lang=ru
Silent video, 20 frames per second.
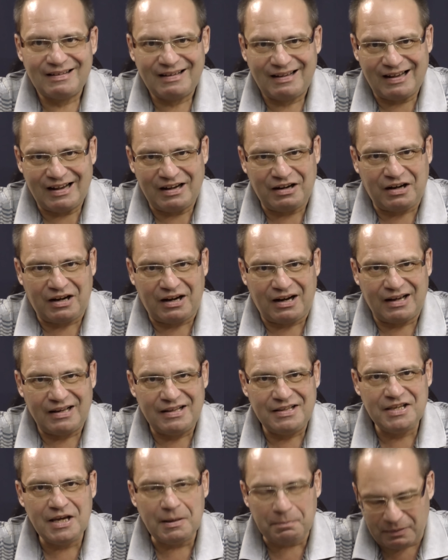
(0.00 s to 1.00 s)
как
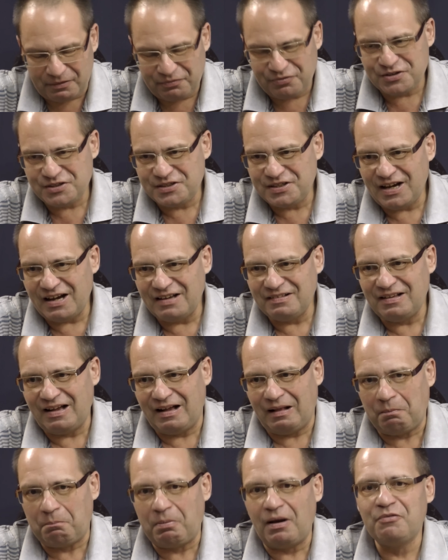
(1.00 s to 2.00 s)

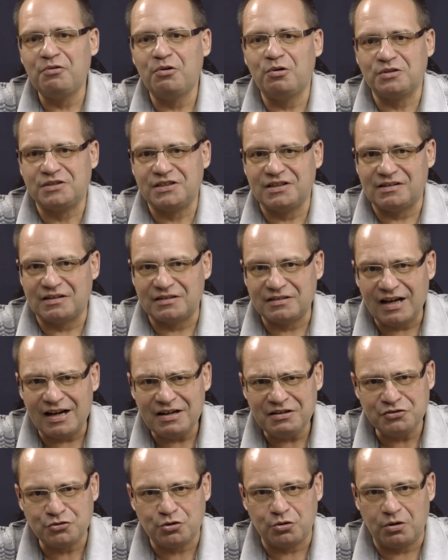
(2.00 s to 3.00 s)
непрофессионал, повел дело
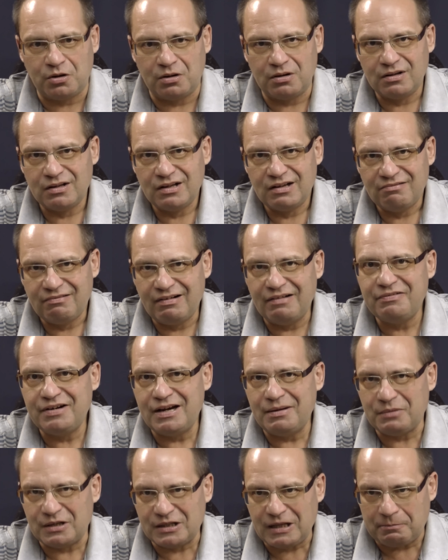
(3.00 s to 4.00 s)
так, что во
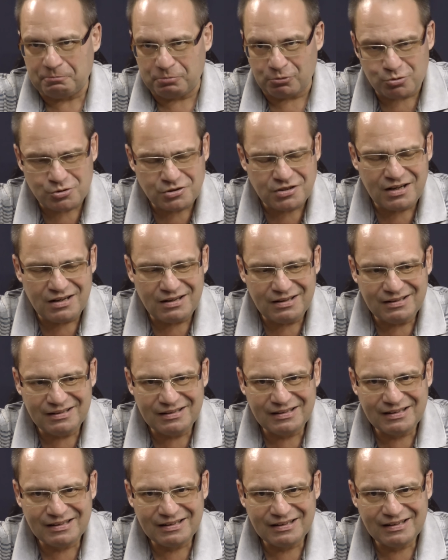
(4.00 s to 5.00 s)
время допроса,
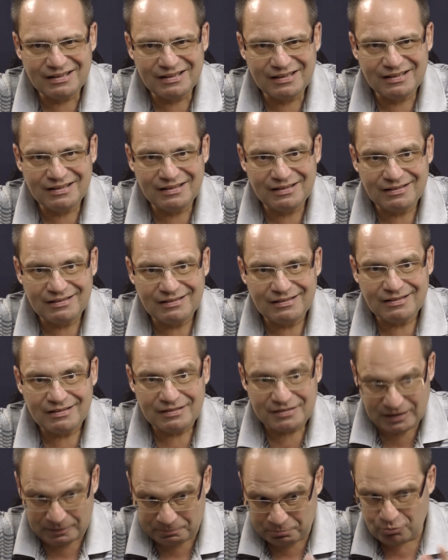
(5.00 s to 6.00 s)

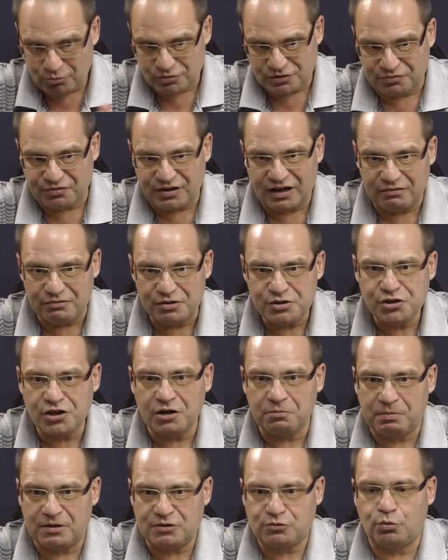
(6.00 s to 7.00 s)
допроса в
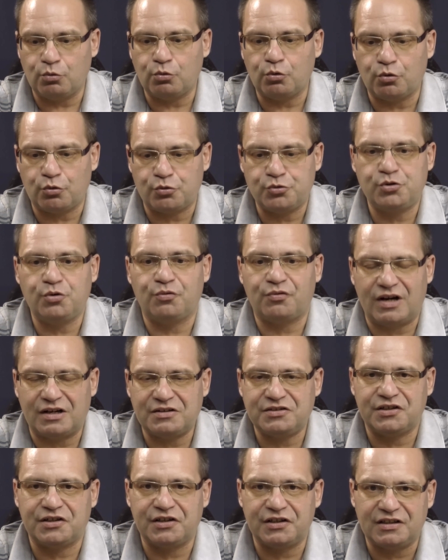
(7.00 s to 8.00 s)
кавычках, поскольку Хрущев как
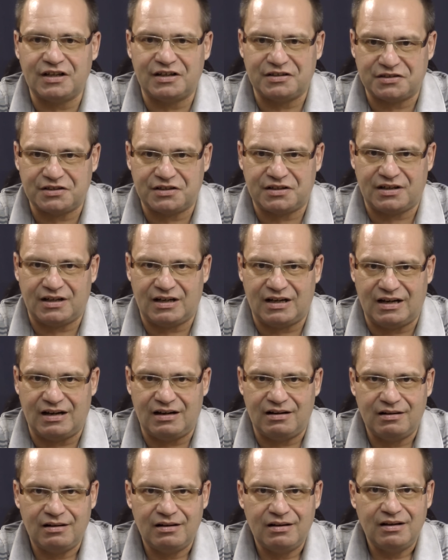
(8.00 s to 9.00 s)
секретарь ЦК
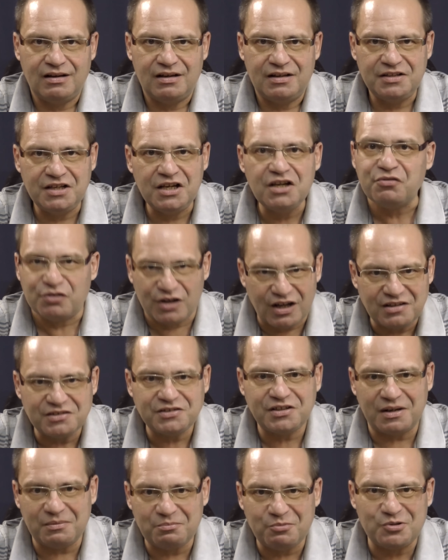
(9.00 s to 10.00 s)
не
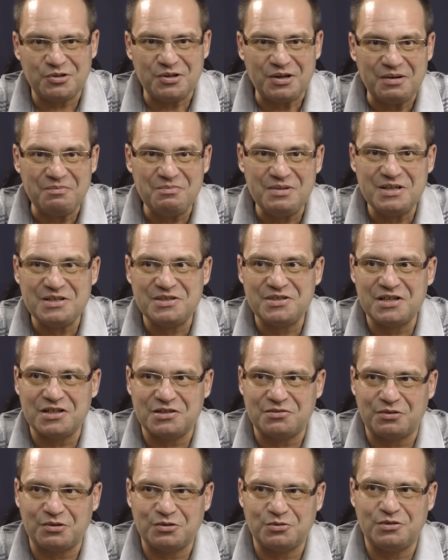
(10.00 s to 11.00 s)
являлся работником
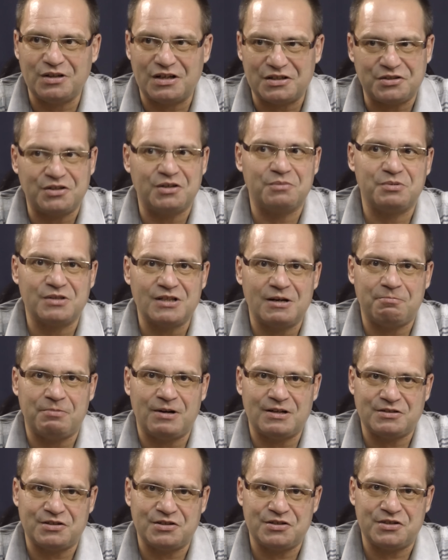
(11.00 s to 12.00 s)
Министерства государственной
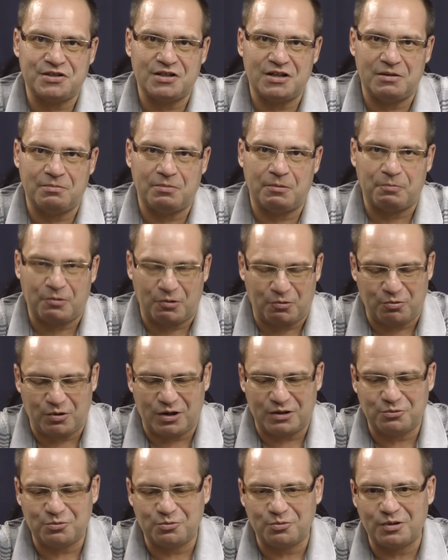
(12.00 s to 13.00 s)
безопасности, либо
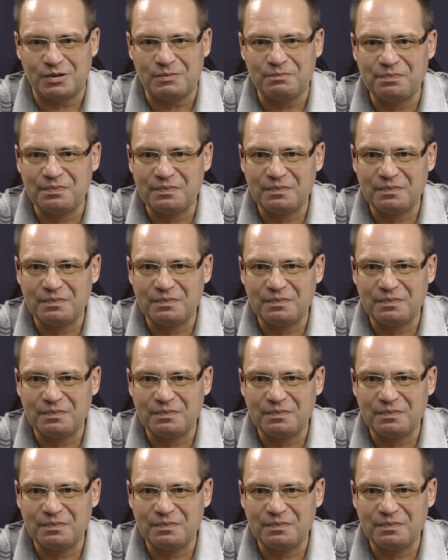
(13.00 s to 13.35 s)
прокуратуры,